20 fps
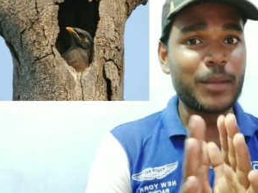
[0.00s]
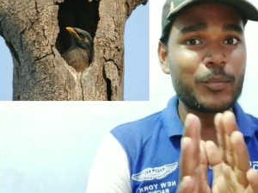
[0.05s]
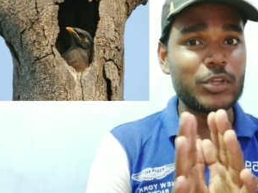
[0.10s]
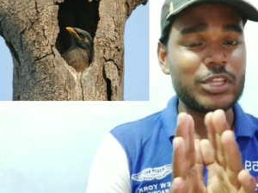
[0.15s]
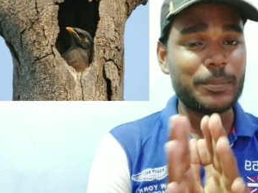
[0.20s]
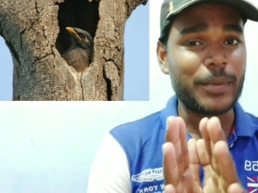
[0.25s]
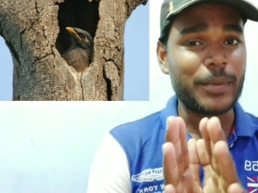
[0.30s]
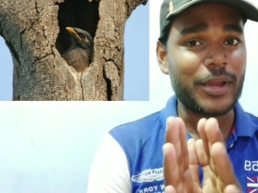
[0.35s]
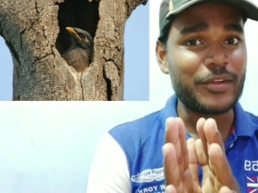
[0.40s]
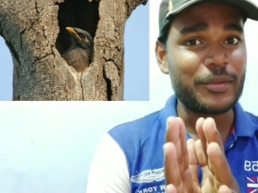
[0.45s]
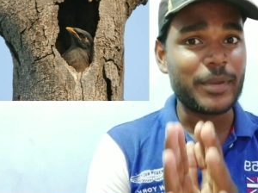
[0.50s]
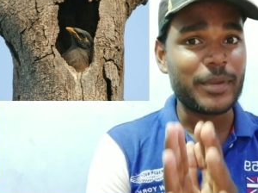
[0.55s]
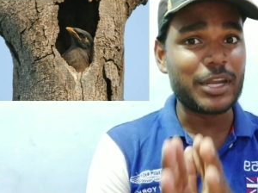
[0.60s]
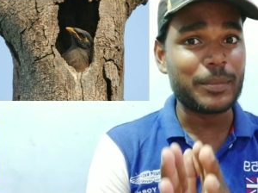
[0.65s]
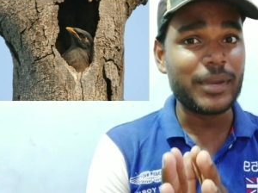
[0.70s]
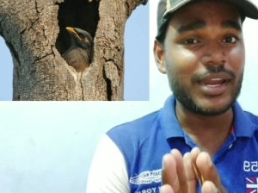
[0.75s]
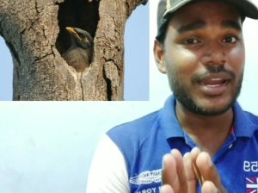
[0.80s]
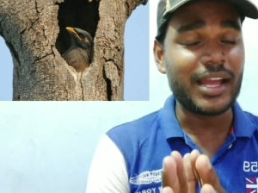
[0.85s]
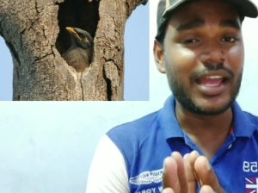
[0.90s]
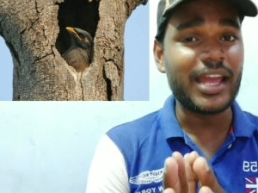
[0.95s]
கொத்தி பறவை
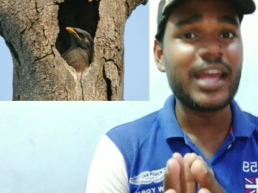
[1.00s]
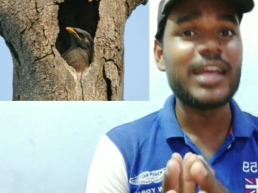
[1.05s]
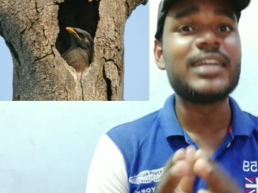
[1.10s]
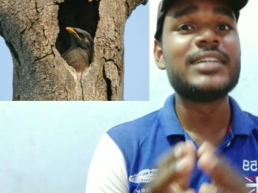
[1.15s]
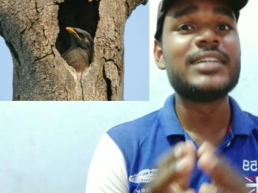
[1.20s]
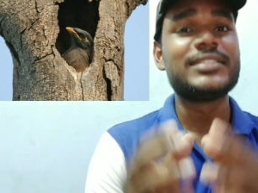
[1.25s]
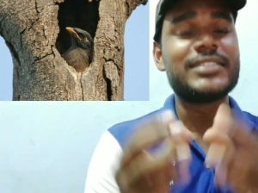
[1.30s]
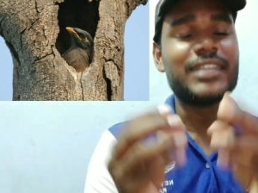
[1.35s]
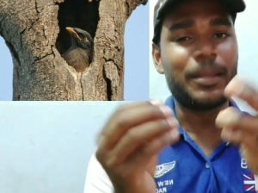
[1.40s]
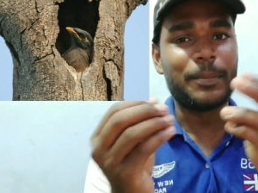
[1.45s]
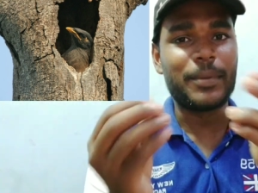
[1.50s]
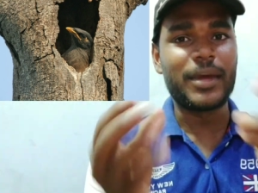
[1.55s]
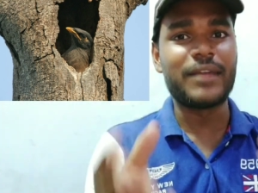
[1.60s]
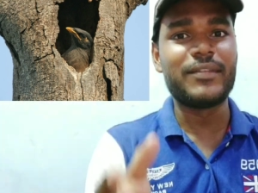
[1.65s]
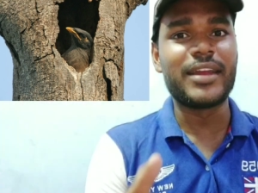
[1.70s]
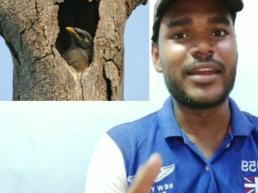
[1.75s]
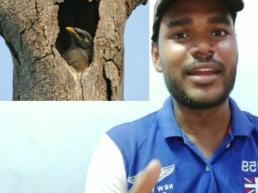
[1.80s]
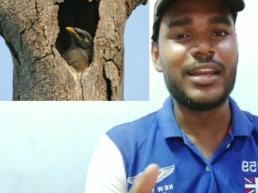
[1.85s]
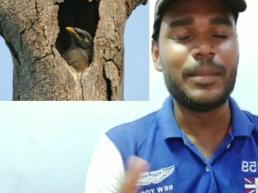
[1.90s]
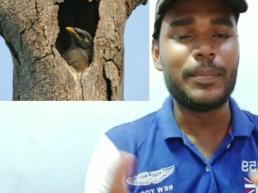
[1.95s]
மட்டும் இல்லைங்க சில
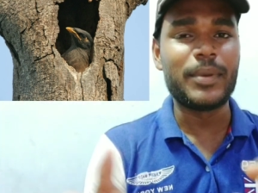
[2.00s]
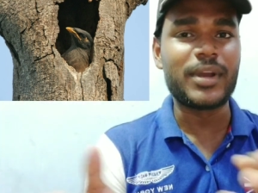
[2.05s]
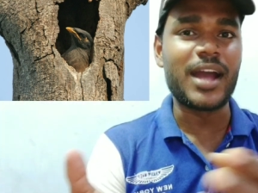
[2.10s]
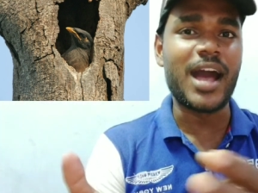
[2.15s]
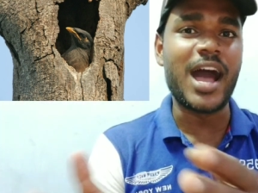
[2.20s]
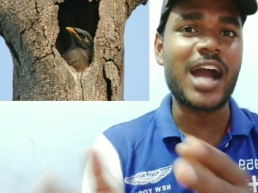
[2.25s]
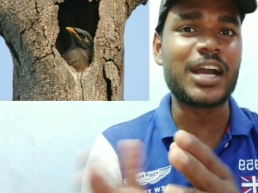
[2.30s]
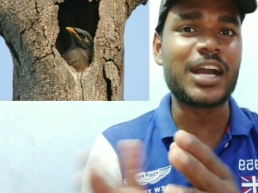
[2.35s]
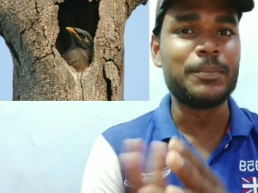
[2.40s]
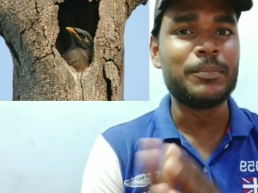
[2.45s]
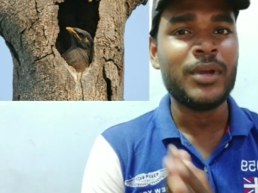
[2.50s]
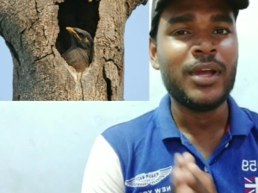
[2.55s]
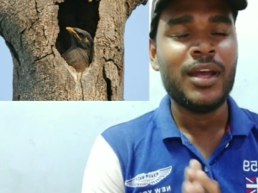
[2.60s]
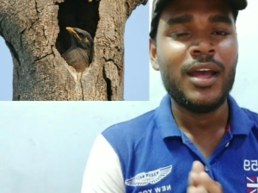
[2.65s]
பறவைகள் இப்போ காகம்